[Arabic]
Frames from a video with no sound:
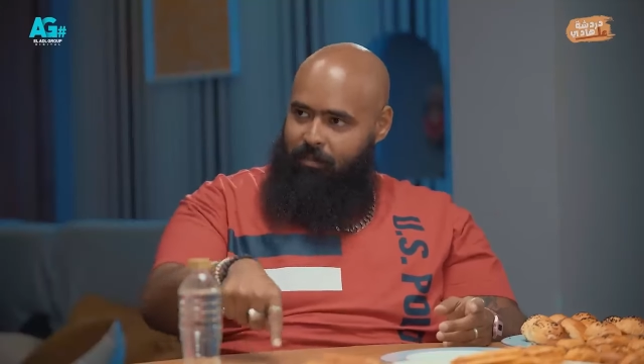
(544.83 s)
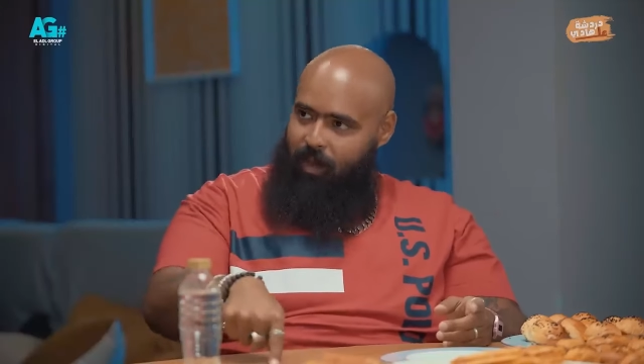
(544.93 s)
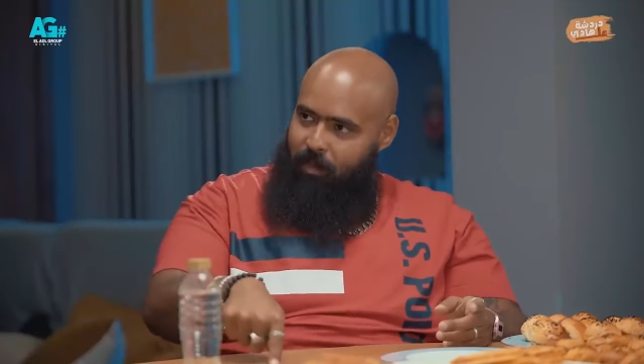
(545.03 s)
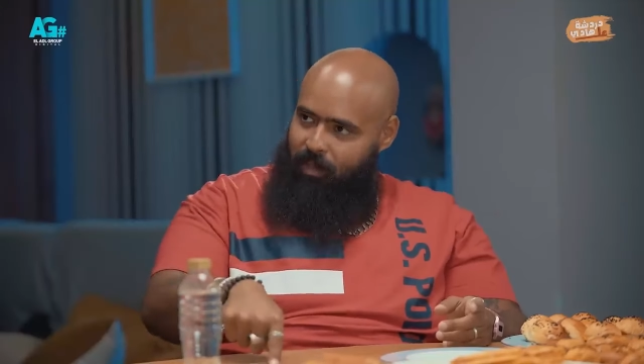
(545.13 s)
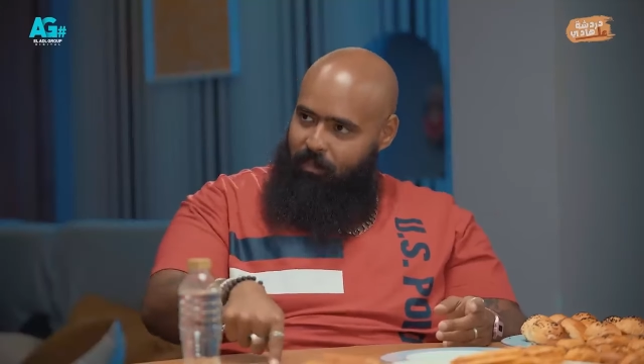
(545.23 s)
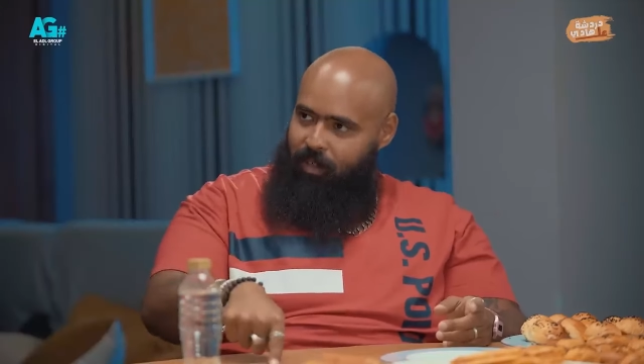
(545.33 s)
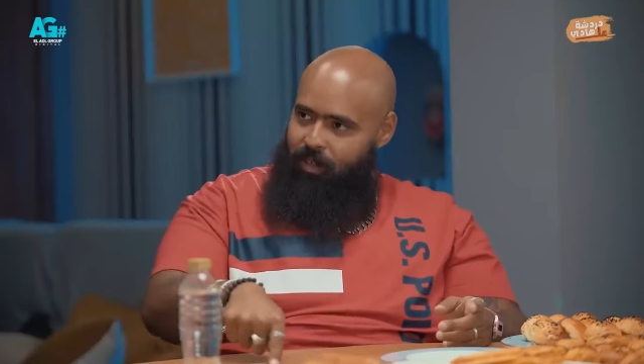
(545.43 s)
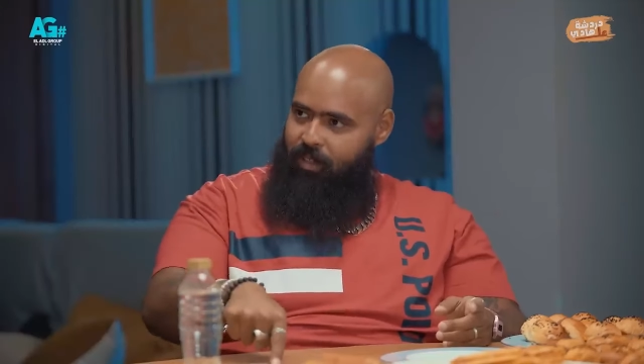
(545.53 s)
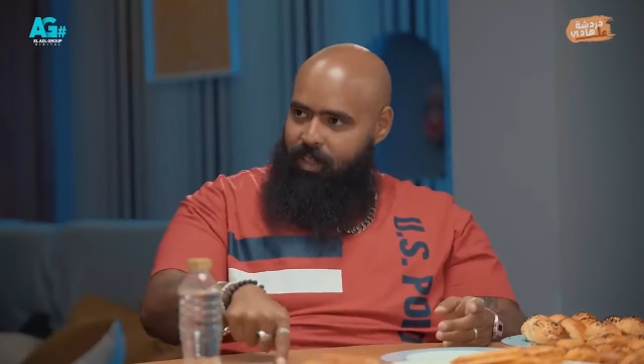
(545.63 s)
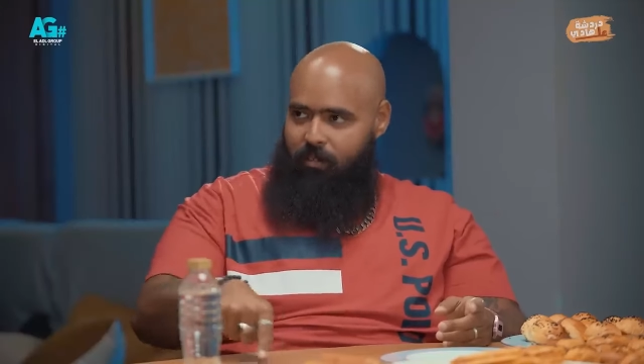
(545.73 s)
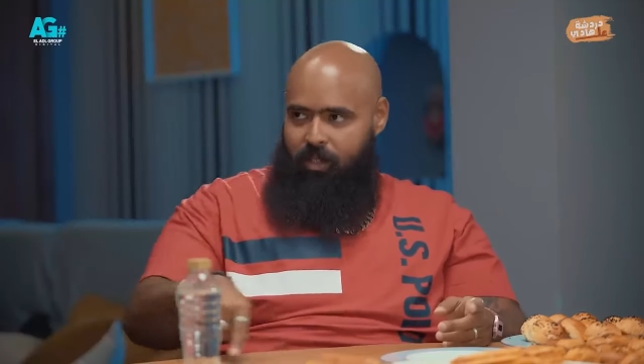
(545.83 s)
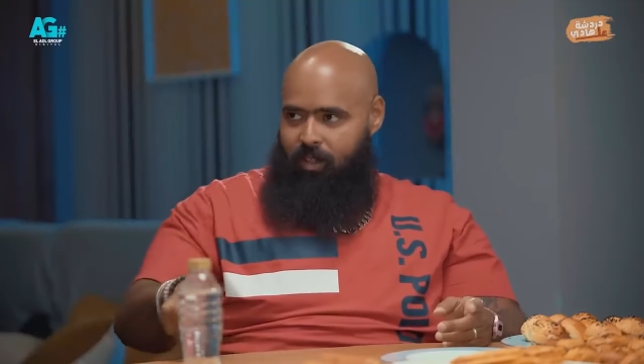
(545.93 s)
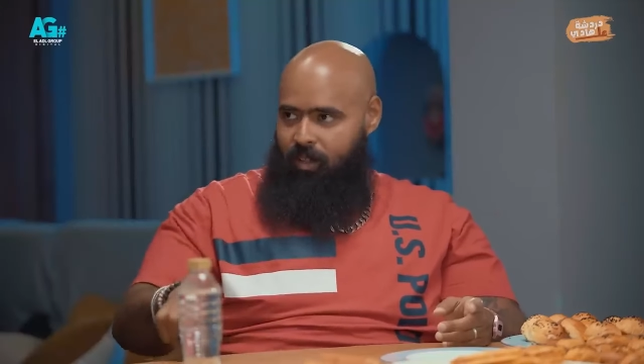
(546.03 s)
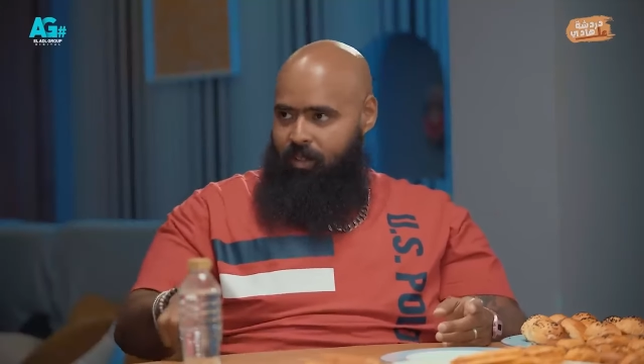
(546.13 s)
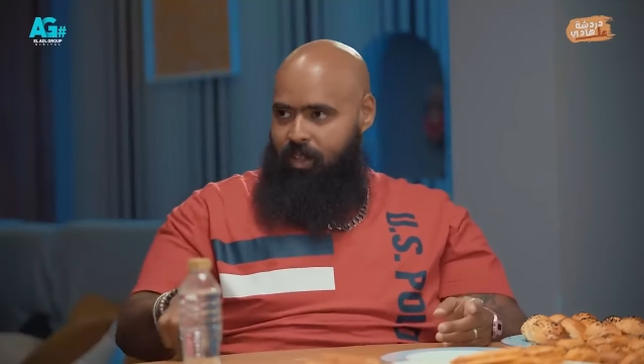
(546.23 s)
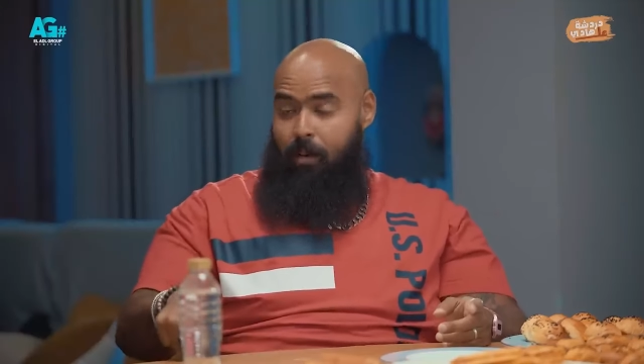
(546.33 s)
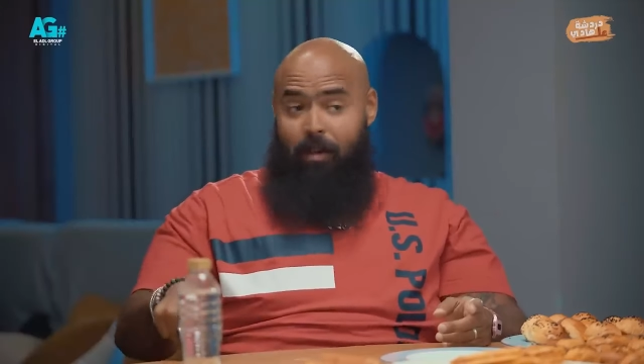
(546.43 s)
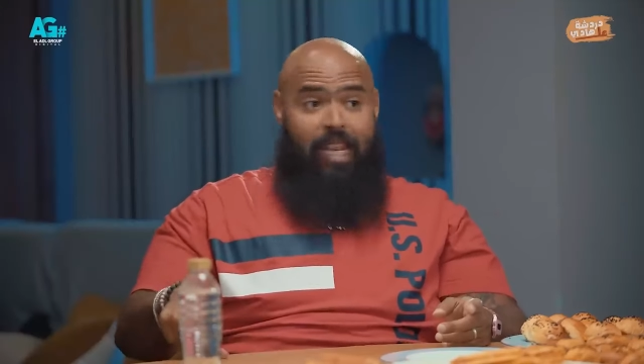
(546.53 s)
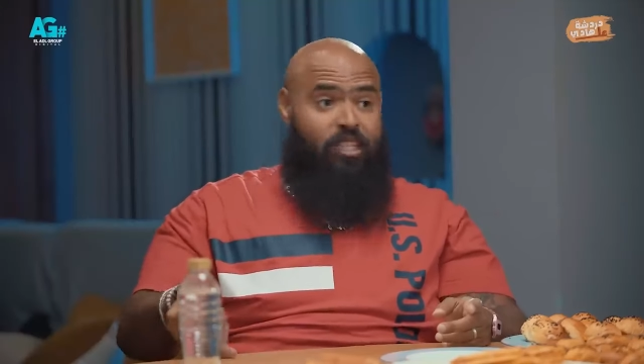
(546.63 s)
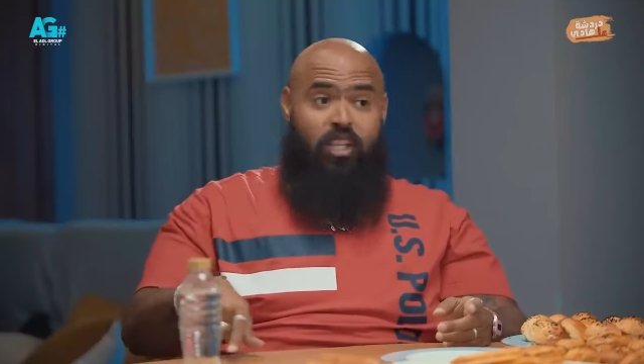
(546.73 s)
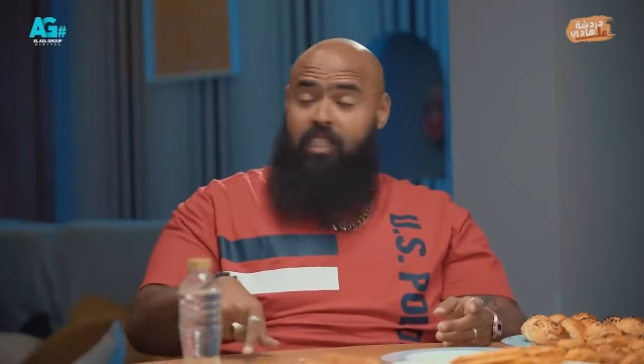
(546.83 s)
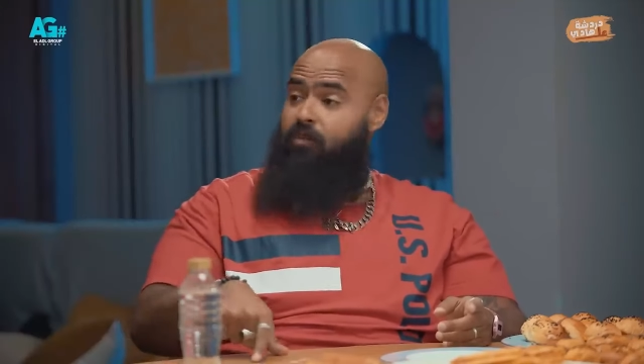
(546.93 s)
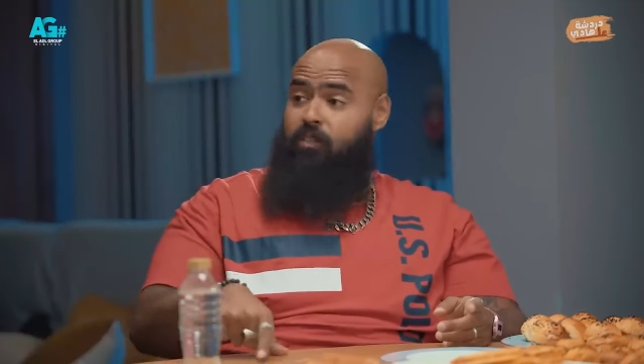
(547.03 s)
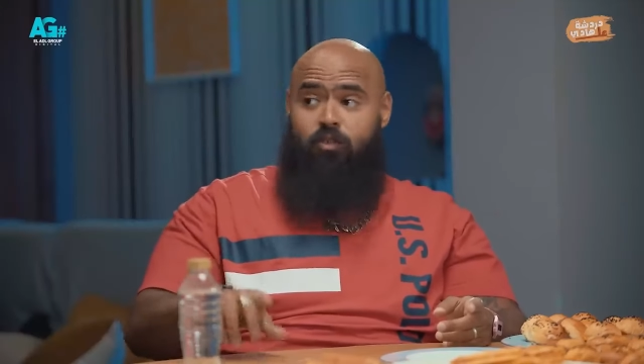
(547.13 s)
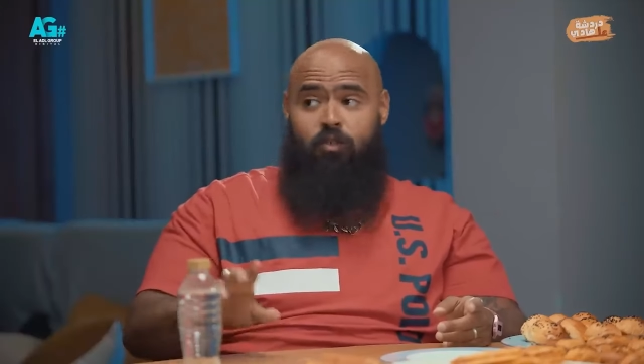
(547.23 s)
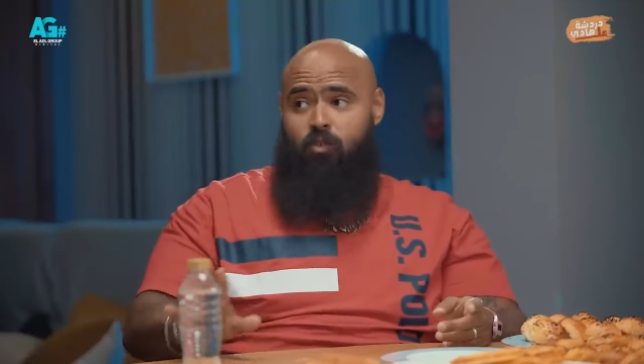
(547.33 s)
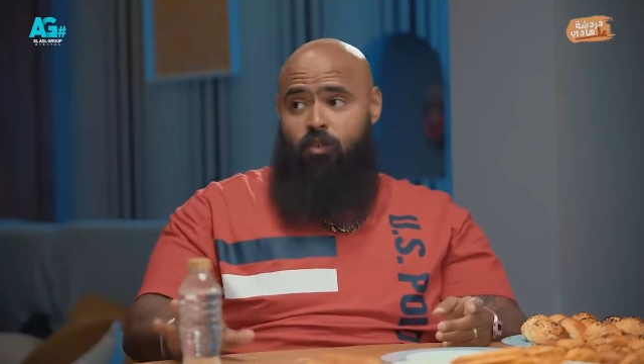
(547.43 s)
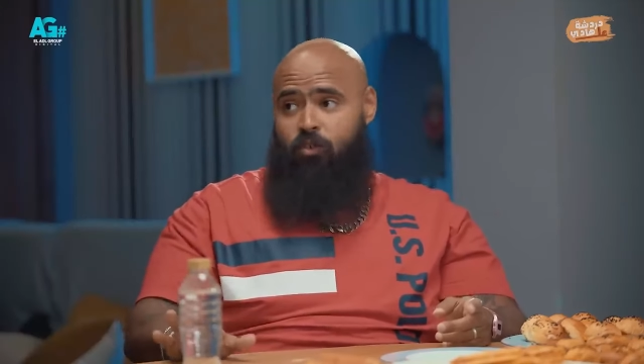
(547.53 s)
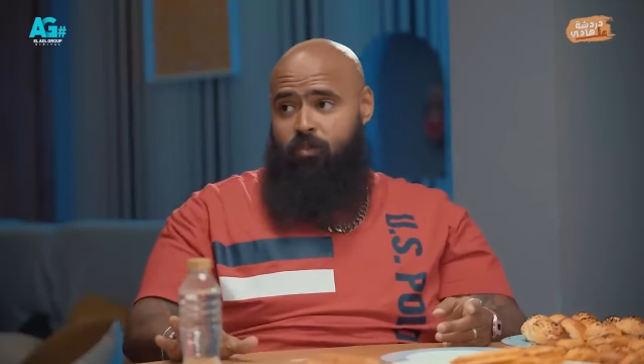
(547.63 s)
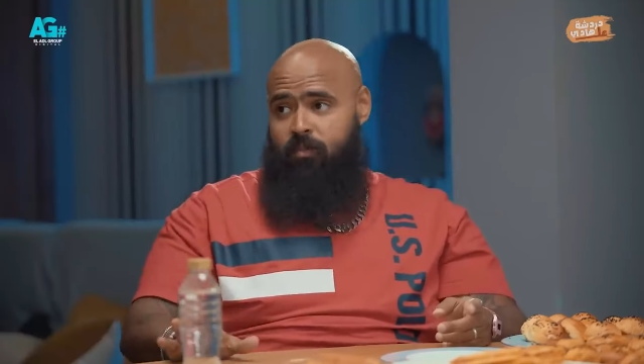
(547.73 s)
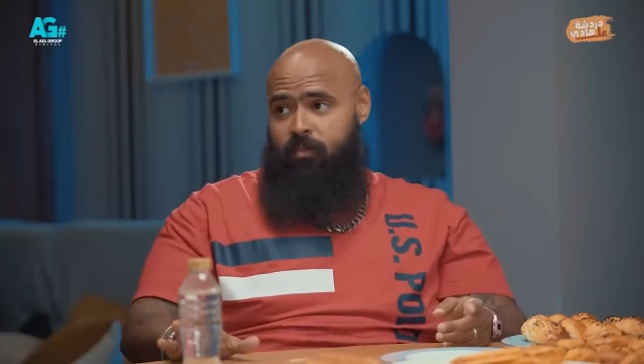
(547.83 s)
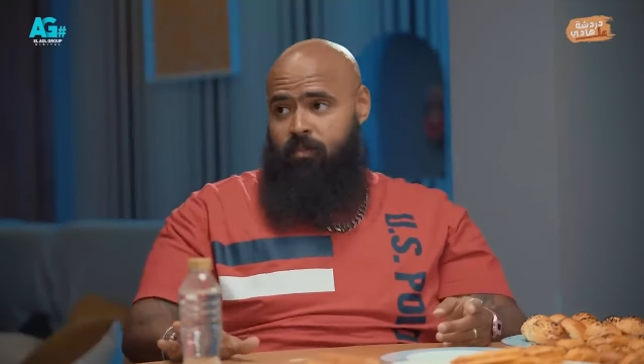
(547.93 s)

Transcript: محمد عبد العاطي انا بطلع ما بجلكش على التلفزيون كل يوم